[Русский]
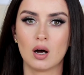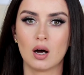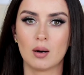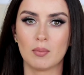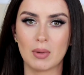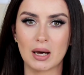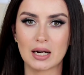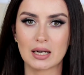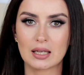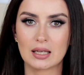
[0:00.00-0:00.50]

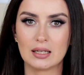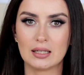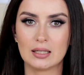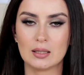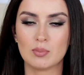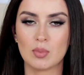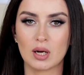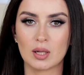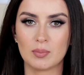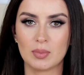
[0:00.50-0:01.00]
а, марки,
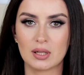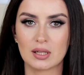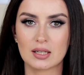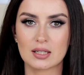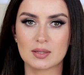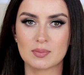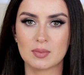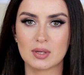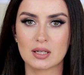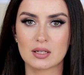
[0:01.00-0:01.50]
либо от
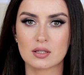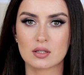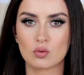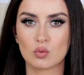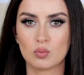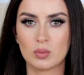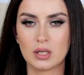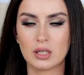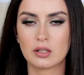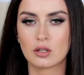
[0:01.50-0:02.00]
Белкосмекс.
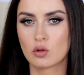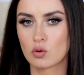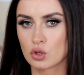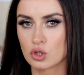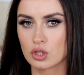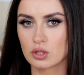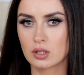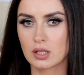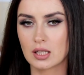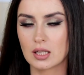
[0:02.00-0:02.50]
У Белиты
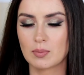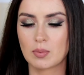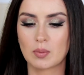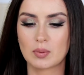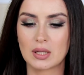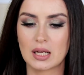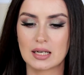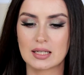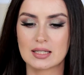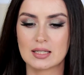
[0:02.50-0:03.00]
тоже такие
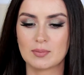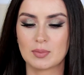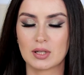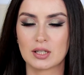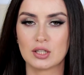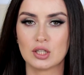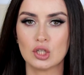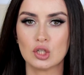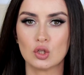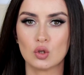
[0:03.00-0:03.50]
попадались
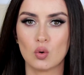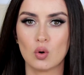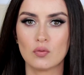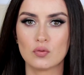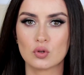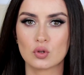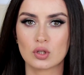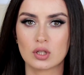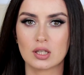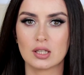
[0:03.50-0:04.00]
неплохие, но
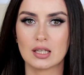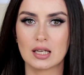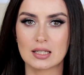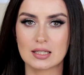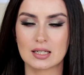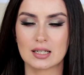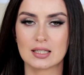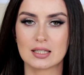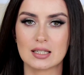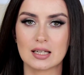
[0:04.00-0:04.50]
все-таки я
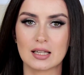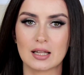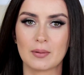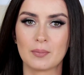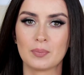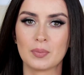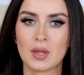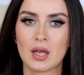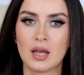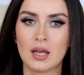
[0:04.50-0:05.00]

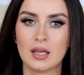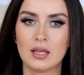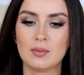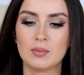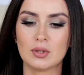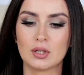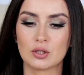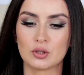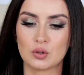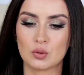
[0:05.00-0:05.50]
тяготела
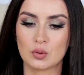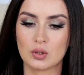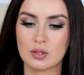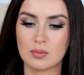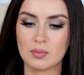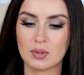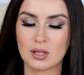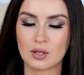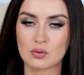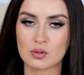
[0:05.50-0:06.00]
именно к
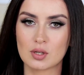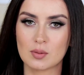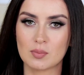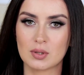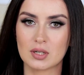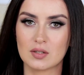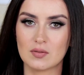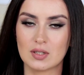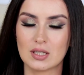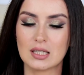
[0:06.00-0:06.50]
другим белорусским
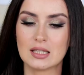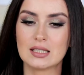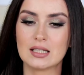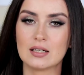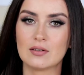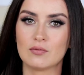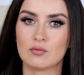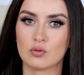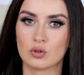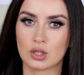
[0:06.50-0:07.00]

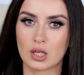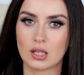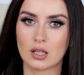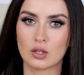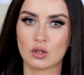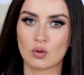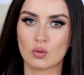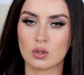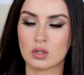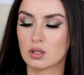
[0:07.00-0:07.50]
производителям. Вот
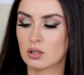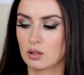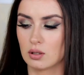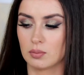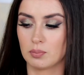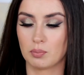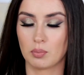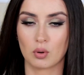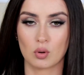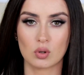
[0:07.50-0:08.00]
этот тоник
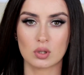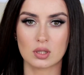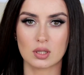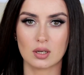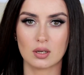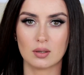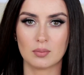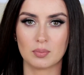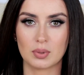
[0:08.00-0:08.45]
просто